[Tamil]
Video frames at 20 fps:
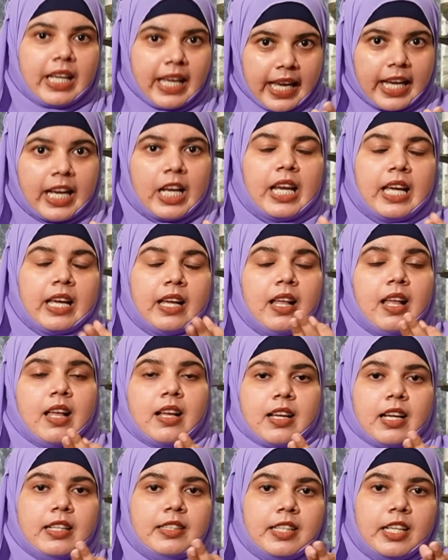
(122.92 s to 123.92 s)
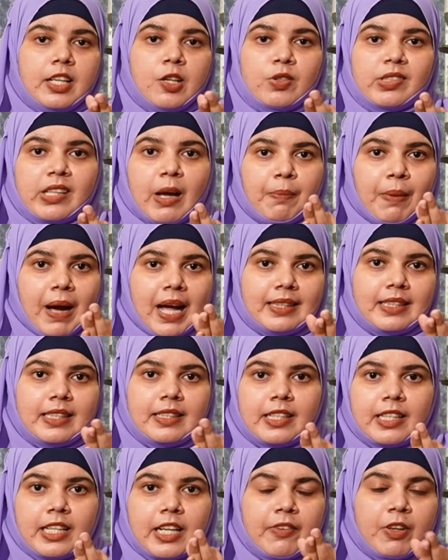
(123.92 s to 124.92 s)
நீங்கள் எங்களை கண்டினியூஸாக
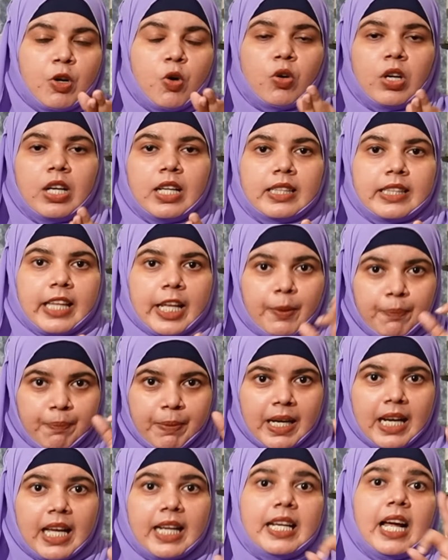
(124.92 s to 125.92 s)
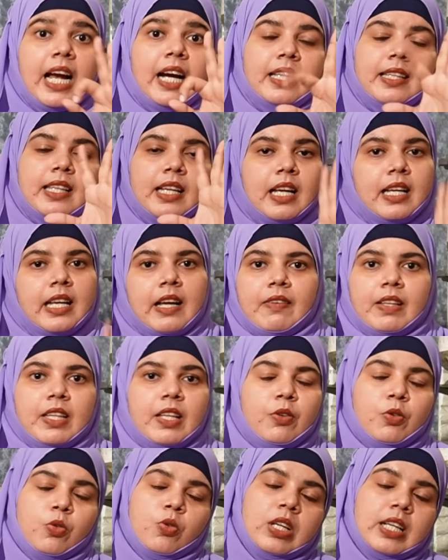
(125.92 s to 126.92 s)
பார்த்துட்டு இருக்கிறவங்க உங்களுக்கு தெரியும் பிழைன்னா அடுத்த நாள் நான்
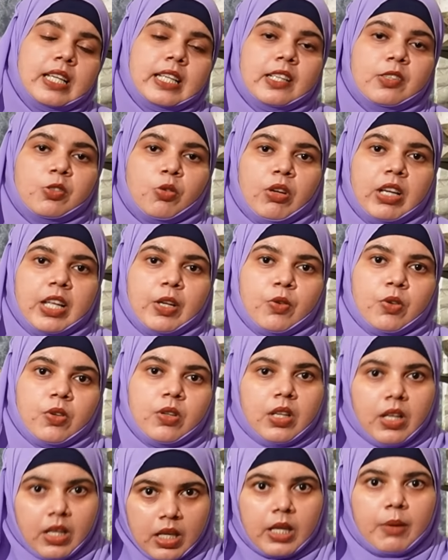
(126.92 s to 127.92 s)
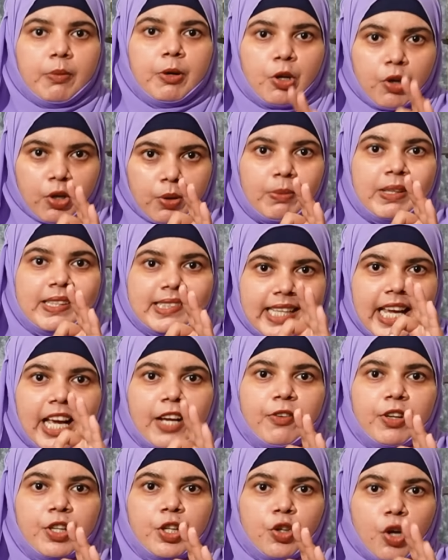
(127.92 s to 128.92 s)
வந்து உங்கள்கிட்ட சொல்லிடுவோம் இப்படி ஒரு
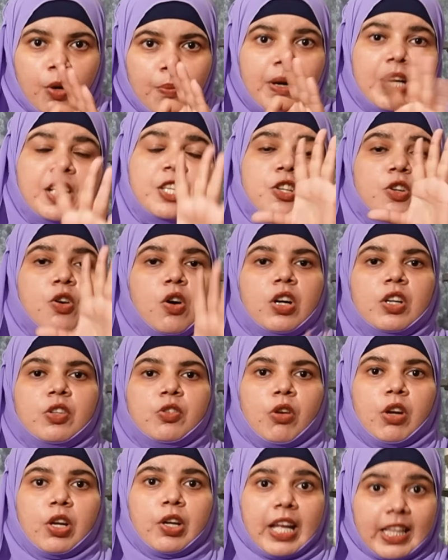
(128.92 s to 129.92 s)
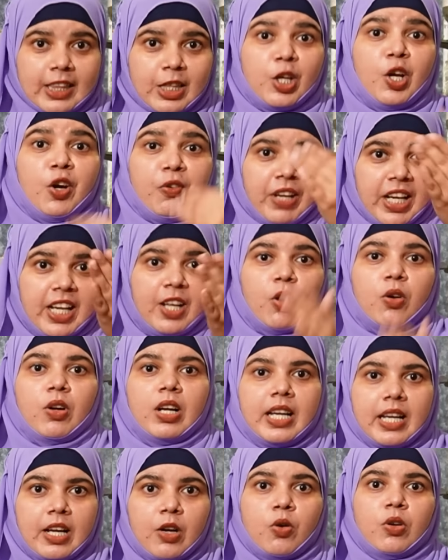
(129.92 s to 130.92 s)
மிஸ்டேக் விட்டுட்டோம் மன்னிச்சுக்கோங்கன்னு சொல்லியிருக்கேன் எத்தனையோ
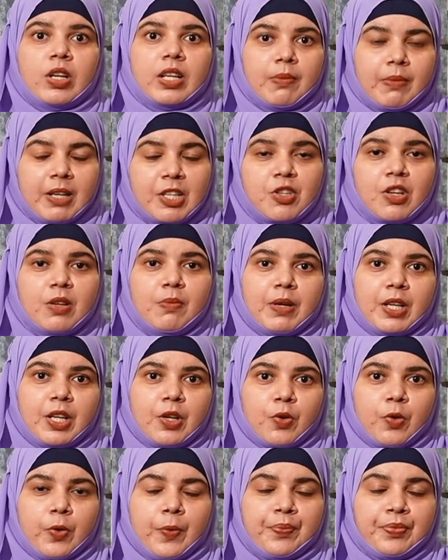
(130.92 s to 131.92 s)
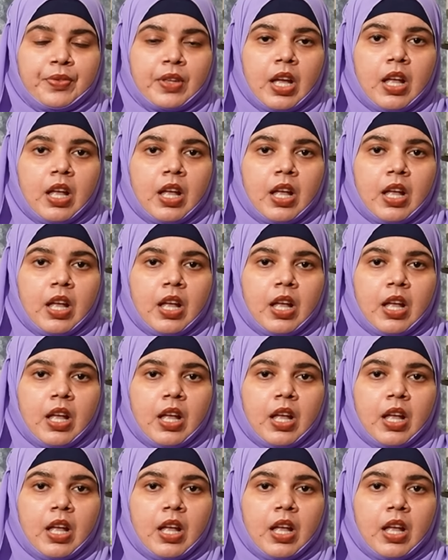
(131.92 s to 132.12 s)
வீடியோக்களை நான் உங்களுக்கு மென்ஷன் பண்ணியிருக்கோம்